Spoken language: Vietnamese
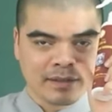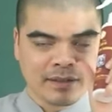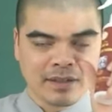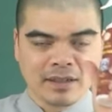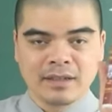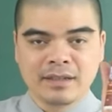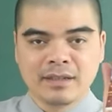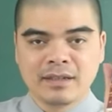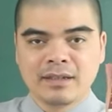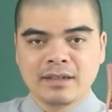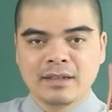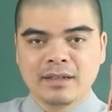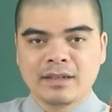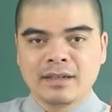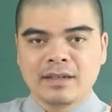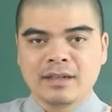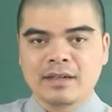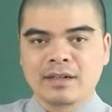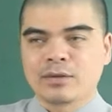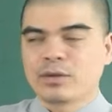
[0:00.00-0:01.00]
đó
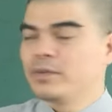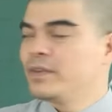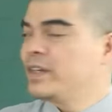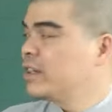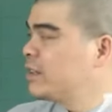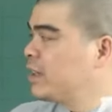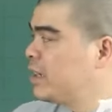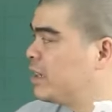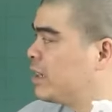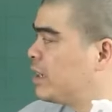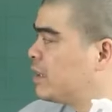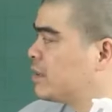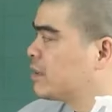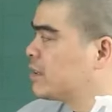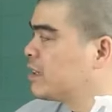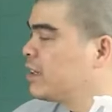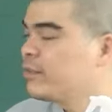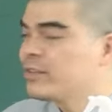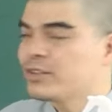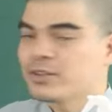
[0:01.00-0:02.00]
à, quý vị có thể liên hệ
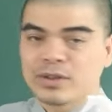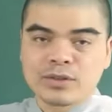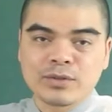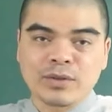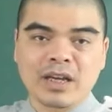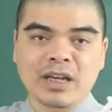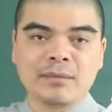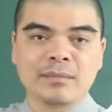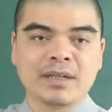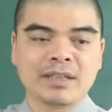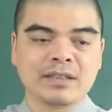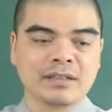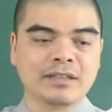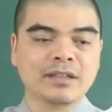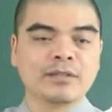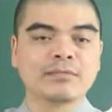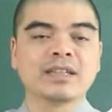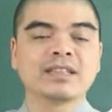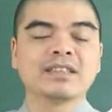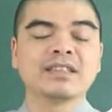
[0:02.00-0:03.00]
trực tiếp với số điện thoại mà Tử
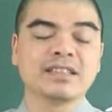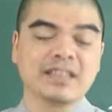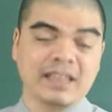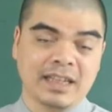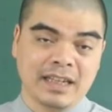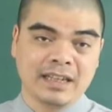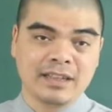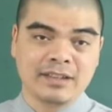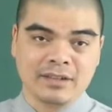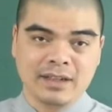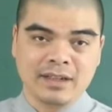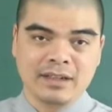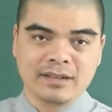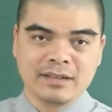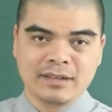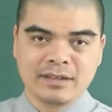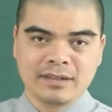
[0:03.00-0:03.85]
Thông đã chia sẻ đó.